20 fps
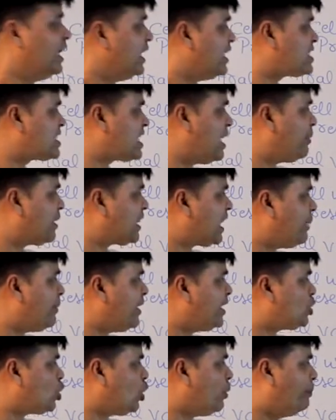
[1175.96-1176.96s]
इसका मतलब
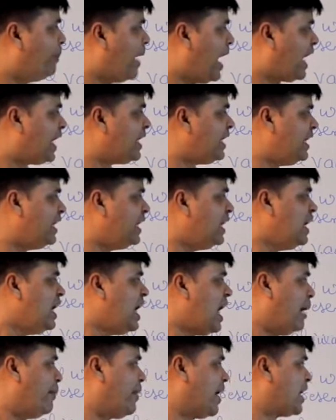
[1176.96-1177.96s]
है जो बाहरी
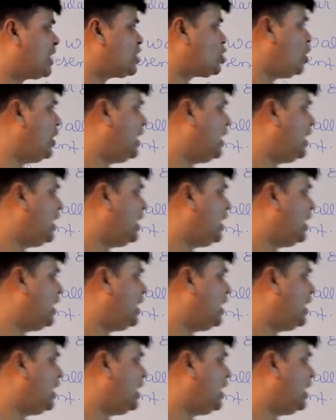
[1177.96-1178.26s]
हमारा जो